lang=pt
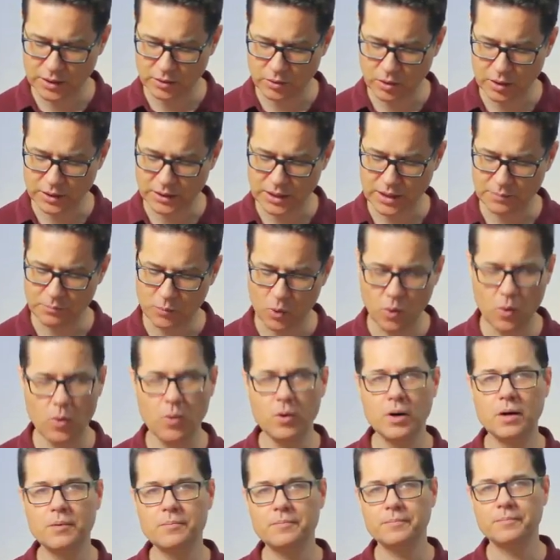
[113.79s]
nota
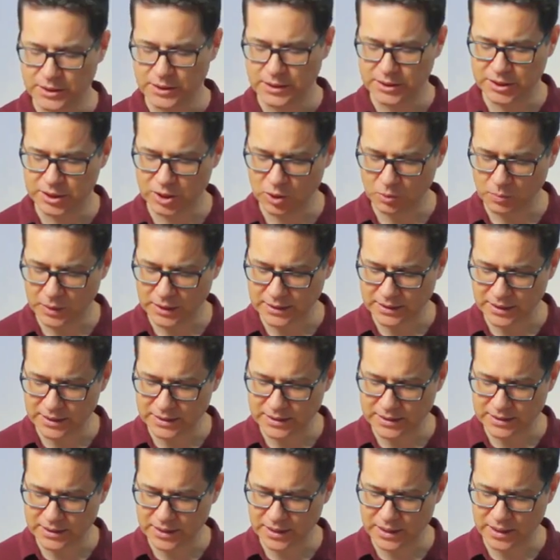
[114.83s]
boa, tira uma
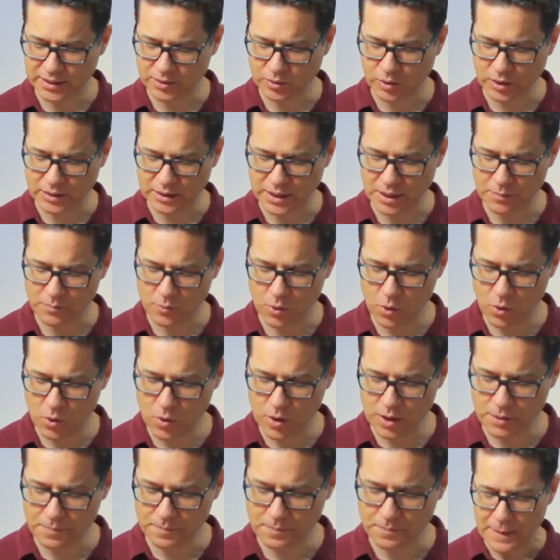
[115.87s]
terceira nota
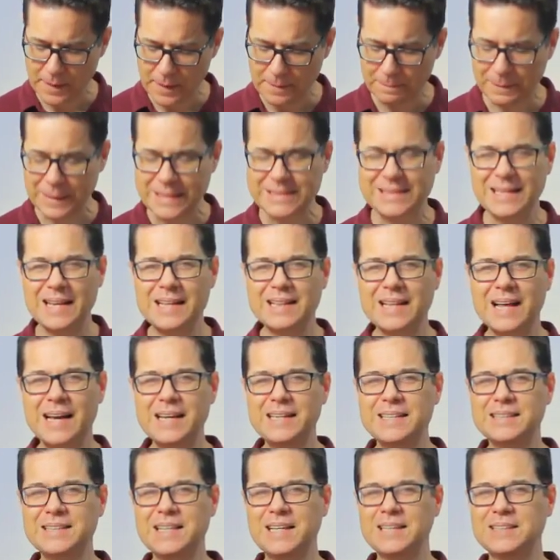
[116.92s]
boa, mas ela
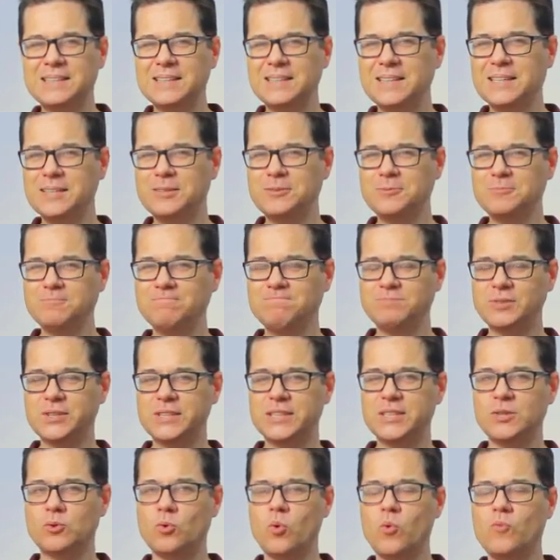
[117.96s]
ainda não
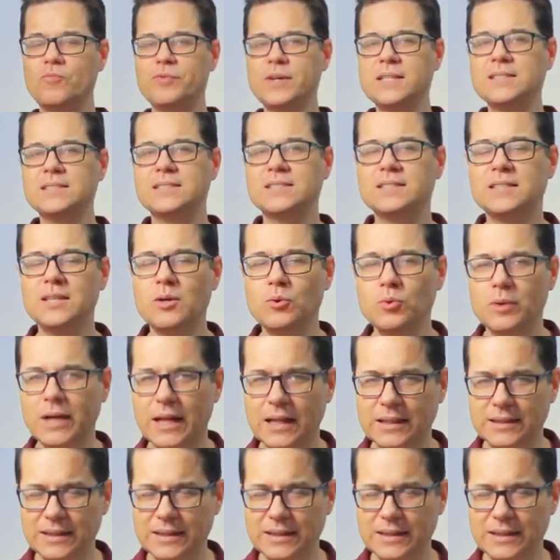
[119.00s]
se convenceu que ela